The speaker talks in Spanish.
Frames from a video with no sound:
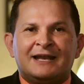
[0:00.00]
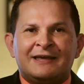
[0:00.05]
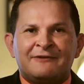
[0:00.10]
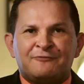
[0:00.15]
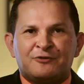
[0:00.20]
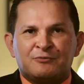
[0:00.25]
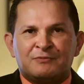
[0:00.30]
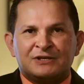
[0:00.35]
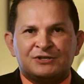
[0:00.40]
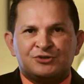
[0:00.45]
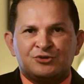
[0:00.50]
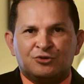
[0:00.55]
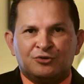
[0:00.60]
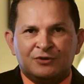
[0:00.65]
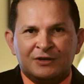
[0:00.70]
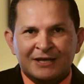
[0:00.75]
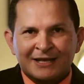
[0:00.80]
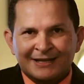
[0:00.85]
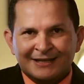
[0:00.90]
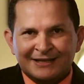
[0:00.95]
la
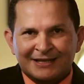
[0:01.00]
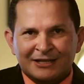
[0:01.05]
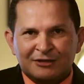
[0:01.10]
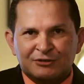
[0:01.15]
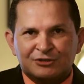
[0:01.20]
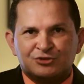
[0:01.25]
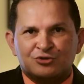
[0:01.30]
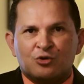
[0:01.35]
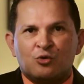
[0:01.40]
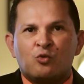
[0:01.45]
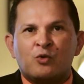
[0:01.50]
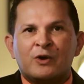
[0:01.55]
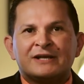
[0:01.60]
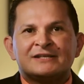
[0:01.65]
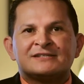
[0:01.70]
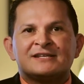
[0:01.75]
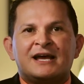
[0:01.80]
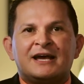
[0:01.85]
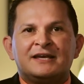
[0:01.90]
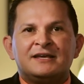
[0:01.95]
información de nuestro
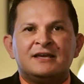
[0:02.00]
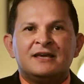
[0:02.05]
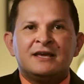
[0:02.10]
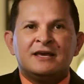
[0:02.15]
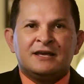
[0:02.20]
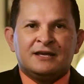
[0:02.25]
website